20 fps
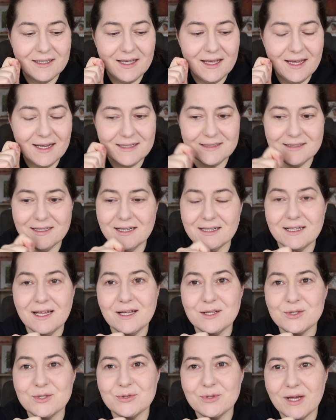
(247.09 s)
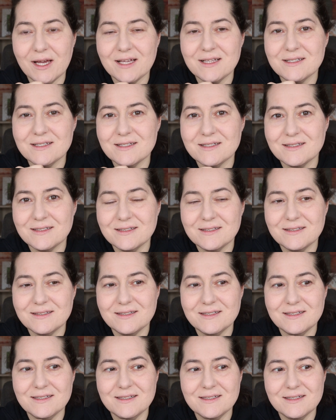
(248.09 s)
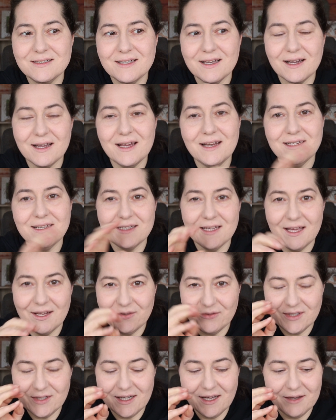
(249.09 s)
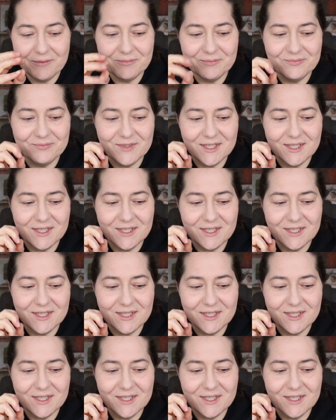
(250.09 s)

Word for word: exakt eins zu eins die Realität wieder.